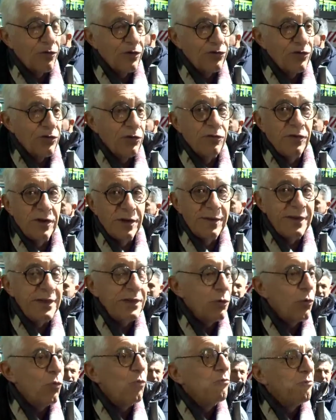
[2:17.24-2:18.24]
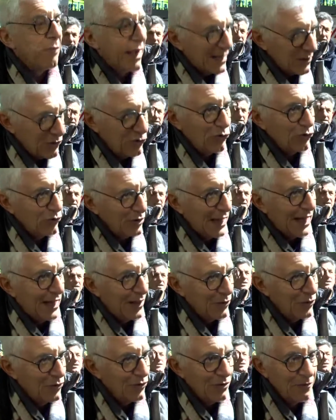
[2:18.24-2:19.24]
facendo veramente un mazzo
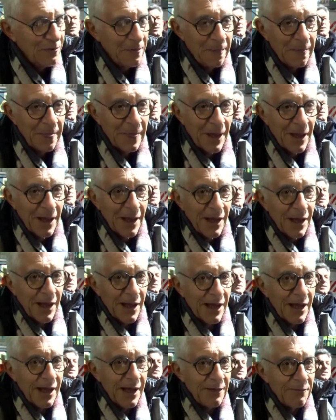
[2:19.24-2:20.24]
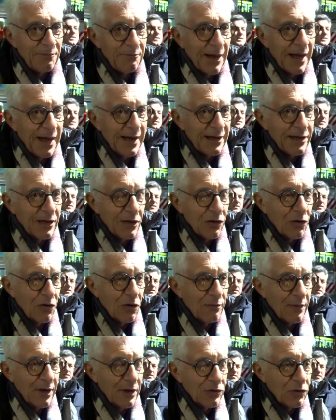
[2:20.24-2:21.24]
tanto e meritano,
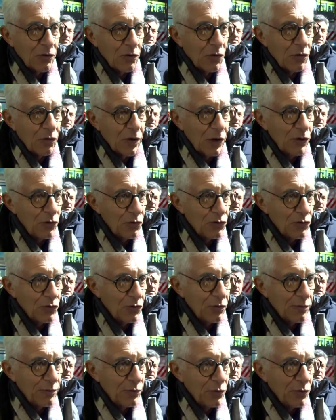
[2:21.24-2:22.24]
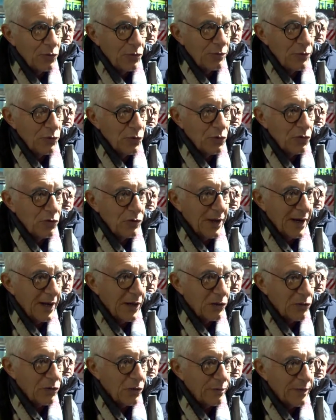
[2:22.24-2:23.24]
meritano un aiuto più, più, concreto